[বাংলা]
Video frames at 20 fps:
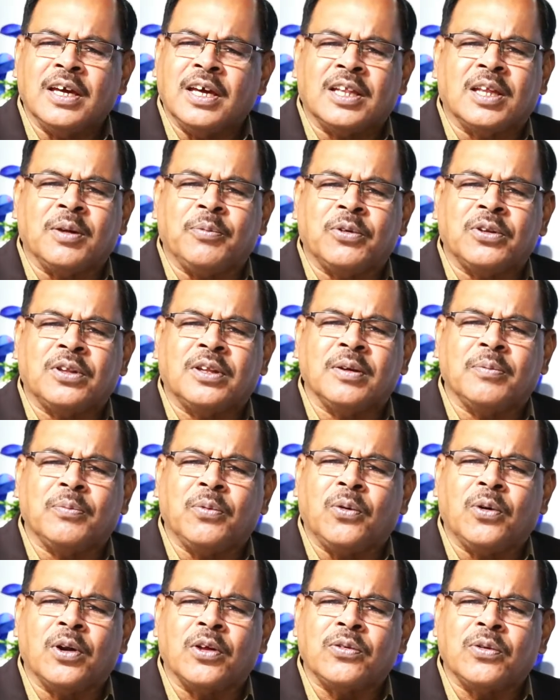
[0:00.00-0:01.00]
ইতিমধ্যে
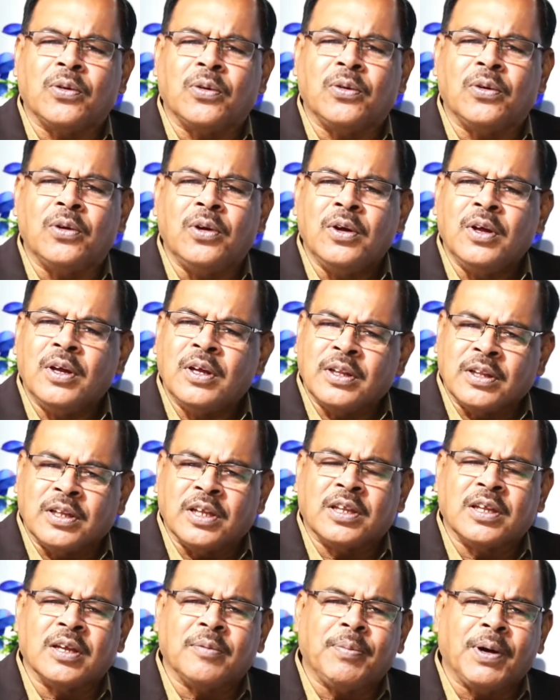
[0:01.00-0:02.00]
বগুড়াসহ
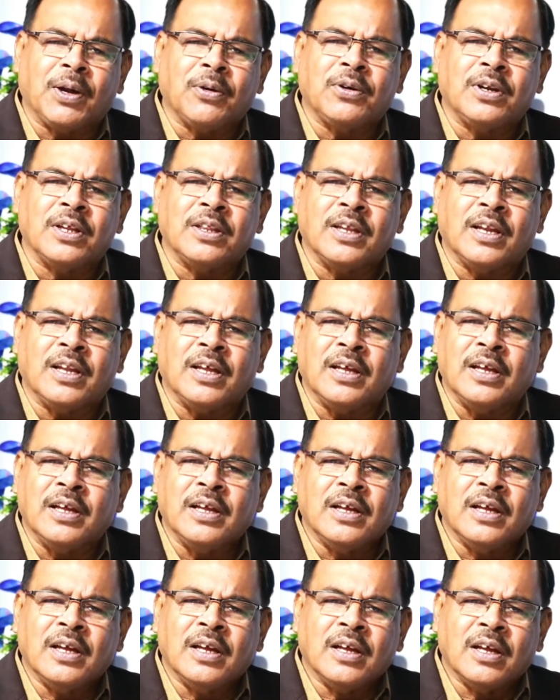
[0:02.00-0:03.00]
দেশের বারোটি জেলা
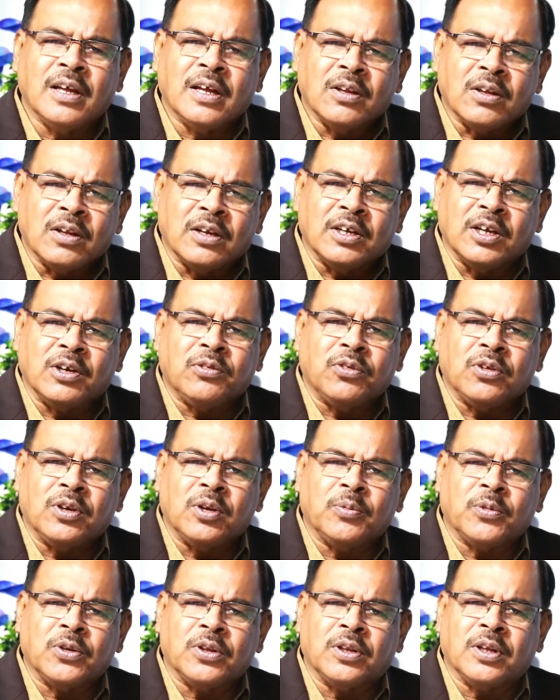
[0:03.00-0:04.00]
রেড
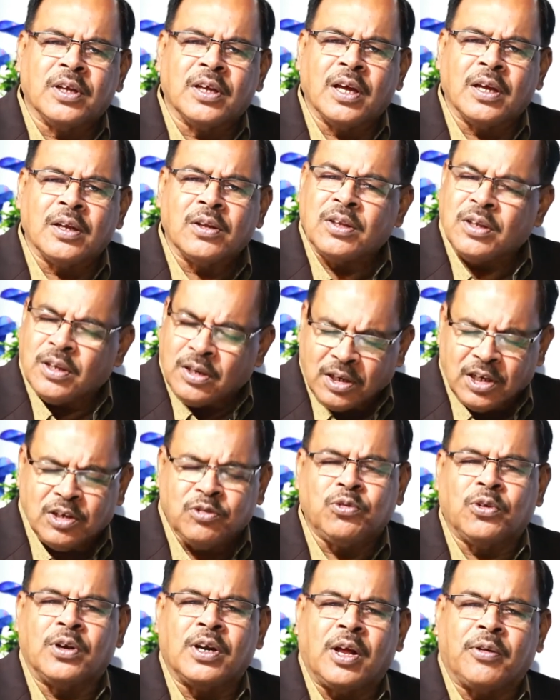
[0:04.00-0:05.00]
জোনের মধ্যে রেড
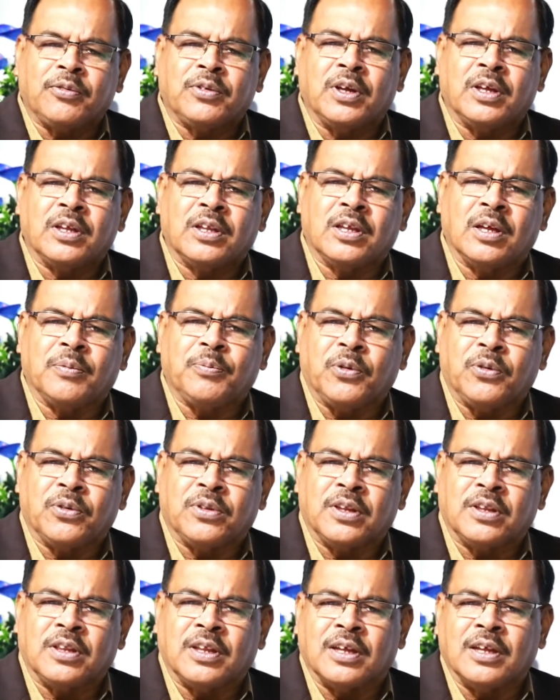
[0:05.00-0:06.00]
জোনের আওতায় এসে
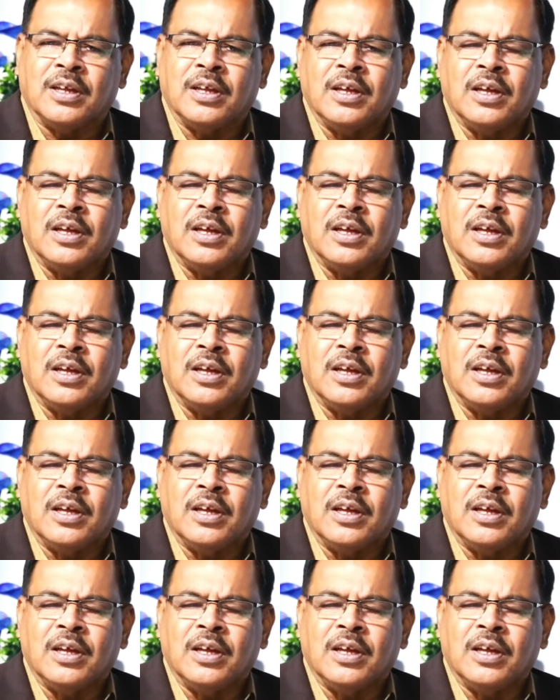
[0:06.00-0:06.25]
পড়েছে